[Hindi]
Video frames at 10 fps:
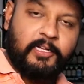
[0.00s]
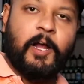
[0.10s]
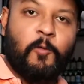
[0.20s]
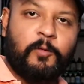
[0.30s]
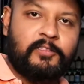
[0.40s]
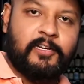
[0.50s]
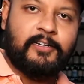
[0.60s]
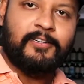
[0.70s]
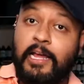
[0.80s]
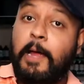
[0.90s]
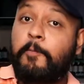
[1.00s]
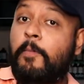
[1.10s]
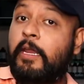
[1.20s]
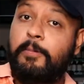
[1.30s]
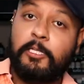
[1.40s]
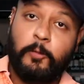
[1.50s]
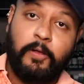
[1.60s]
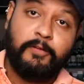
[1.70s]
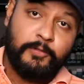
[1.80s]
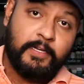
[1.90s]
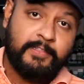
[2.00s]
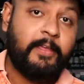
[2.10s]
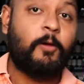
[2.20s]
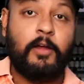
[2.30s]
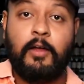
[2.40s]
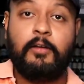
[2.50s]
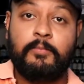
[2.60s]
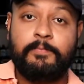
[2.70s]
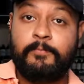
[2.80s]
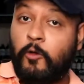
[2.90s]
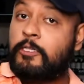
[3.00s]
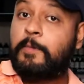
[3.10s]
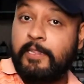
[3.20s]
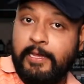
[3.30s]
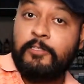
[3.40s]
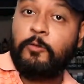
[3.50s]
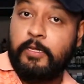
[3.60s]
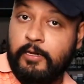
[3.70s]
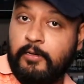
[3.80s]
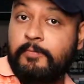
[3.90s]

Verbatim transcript: गौमूत्र अगर आपको मेरी बातों पर विश्वास नहीं हो रहा तो इस बंदे की सुनिए